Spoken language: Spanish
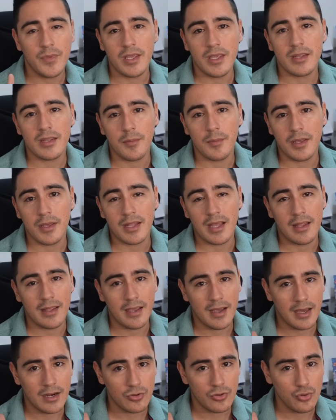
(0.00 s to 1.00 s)
y también a
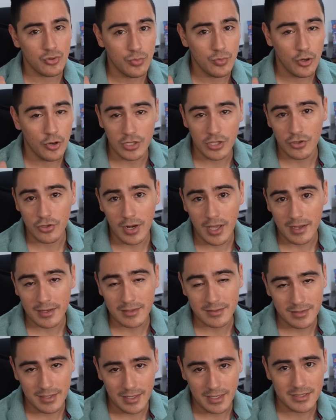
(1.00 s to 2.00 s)
dejar tu bonito
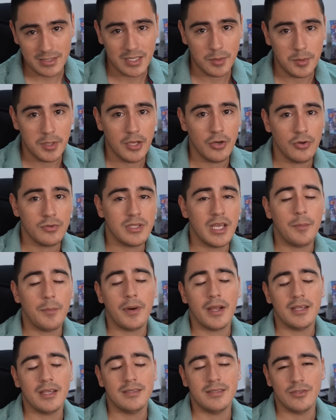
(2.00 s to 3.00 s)
like si este video te ha
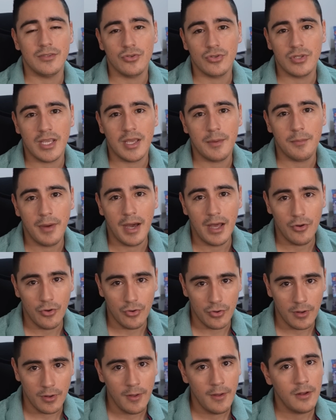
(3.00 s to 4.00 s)
parecido
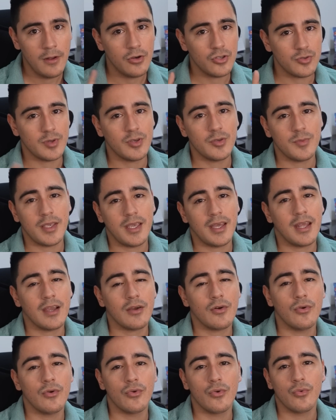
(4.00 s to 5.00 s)
valor. Nos vemos
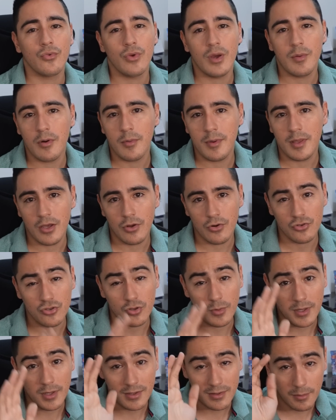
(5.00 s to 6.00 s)
mañana con un nuevo video. No
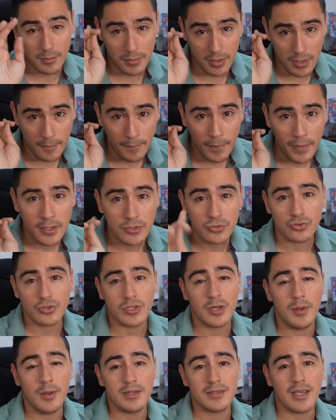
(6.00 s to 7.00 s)
se olviden también
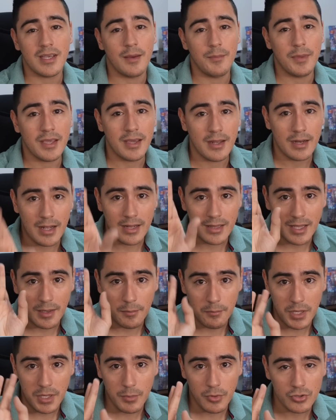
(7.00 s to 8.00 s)
suscribirse a mi canal de
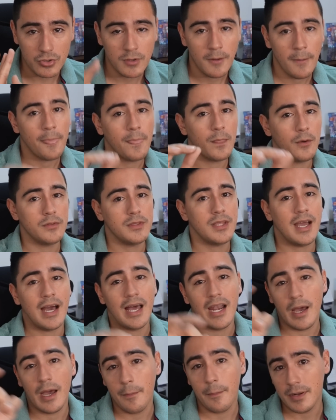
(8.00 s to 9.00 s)
en vivos, donde
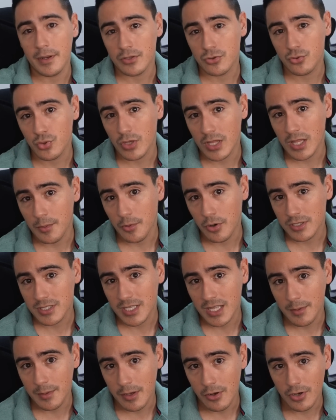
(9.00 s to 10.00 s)
a la apertura de
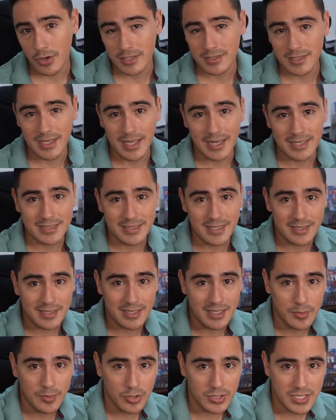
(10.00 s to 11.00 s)
Bolsa de Valores y al
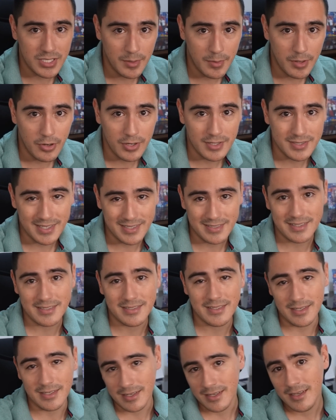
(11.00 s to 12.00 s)
cierre de Bolsa de Valores, es
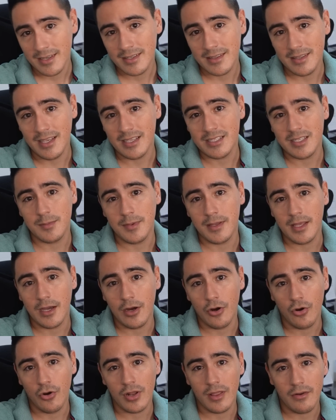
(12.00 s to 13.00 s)
decir, 10 y
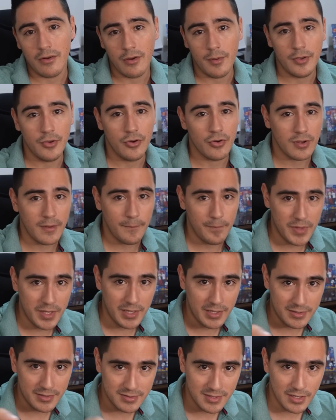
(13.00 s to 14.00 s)
media hora de Nueva York
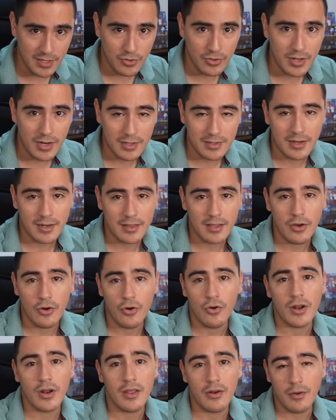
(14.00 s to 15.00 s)
y 5 de la tarde
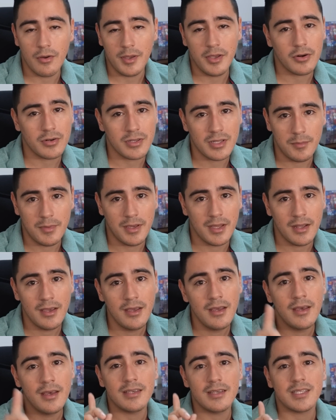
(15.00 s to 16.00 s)
hora de Nueva York también,
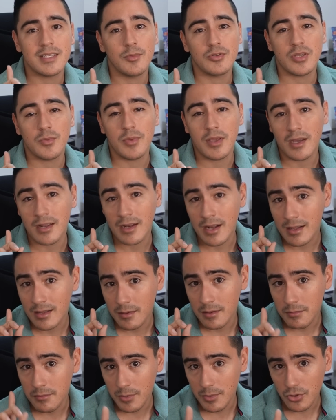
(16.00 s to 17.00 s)
estamos en mi canal
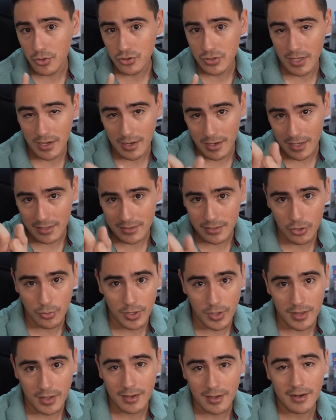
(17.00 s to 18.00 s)
de en vivos. El enlace lo
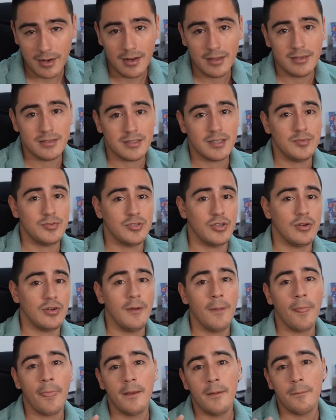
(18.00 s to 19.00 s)
voy a dejar en la
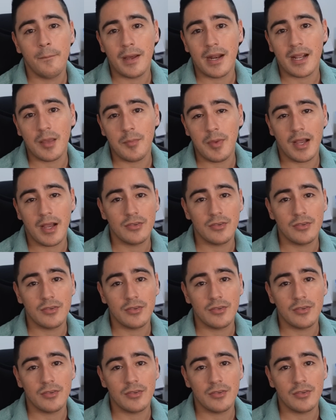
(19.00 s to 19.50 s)
descripción para que me